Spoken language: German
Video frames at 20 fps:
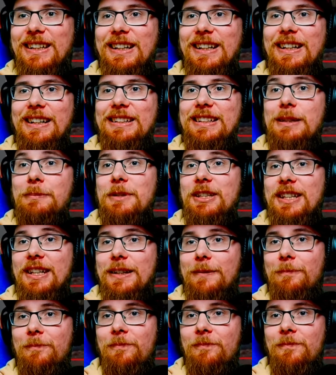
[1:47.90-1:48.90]
äh,
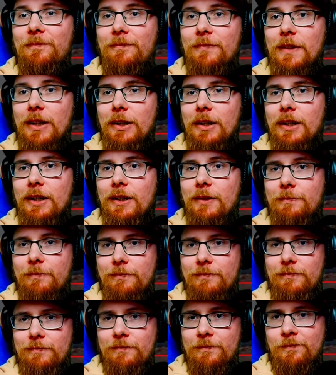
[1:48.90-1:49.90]
Dimitri, äh,
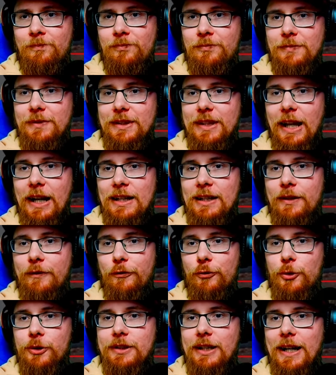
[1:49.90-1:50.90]
Danke
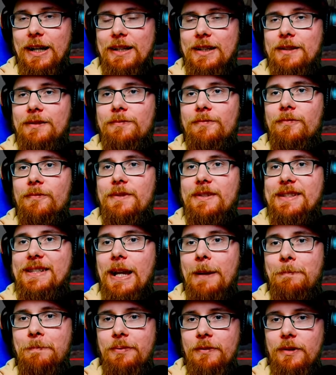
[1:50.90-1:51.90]
für deinen
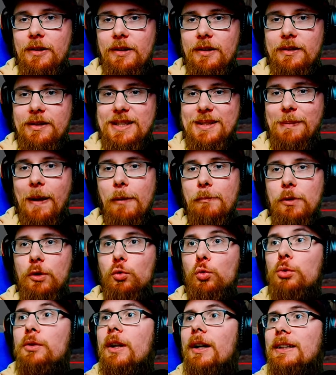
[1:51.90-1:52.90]
Sub äh, zwei
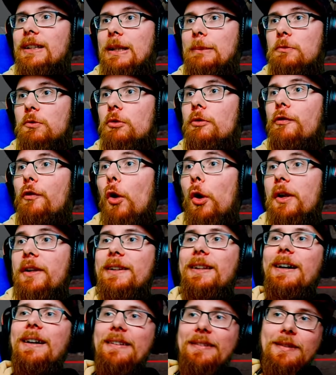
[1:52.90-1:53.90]
Minuten, nachdem du
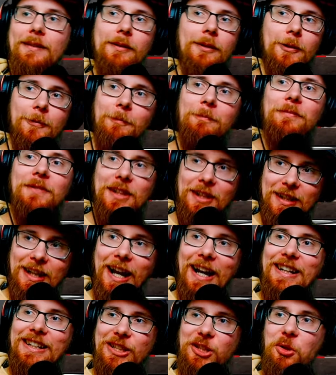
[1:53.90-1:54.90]
gefolgt hast.
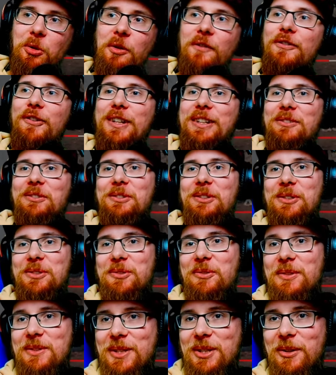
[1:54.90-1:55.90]
Dankeschön für die
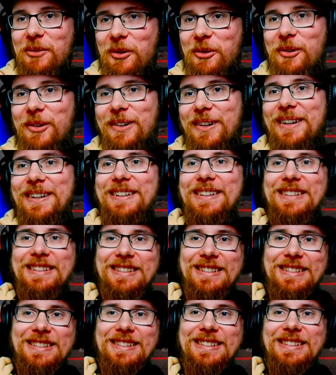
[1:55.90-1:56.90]
Unterstützung.
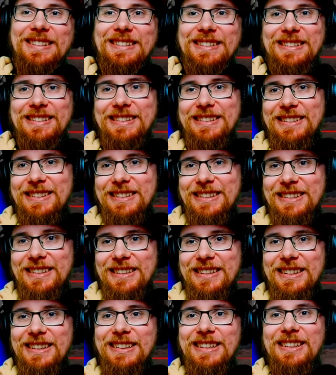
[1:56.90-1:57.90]

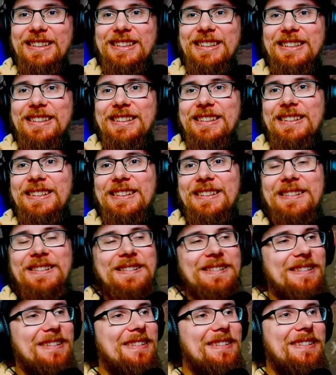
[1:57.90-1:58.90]
Daher braucht der
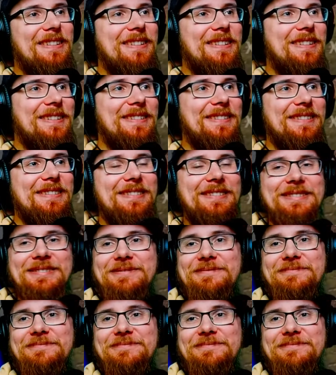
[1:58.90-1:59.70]
Holzstapel nach Paragraf